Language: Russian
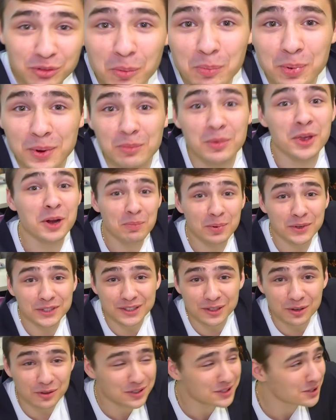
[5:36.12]
вам пример
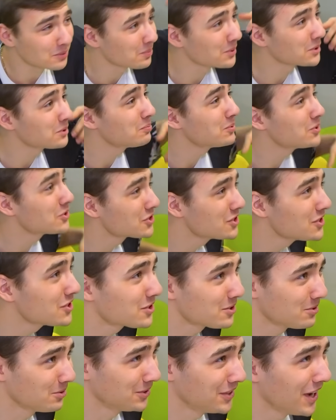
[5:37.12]
пословицы
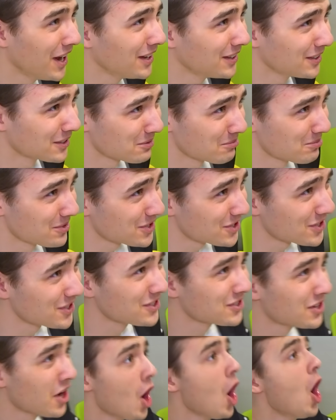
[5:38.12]
«поспешишь, людей насмешишь».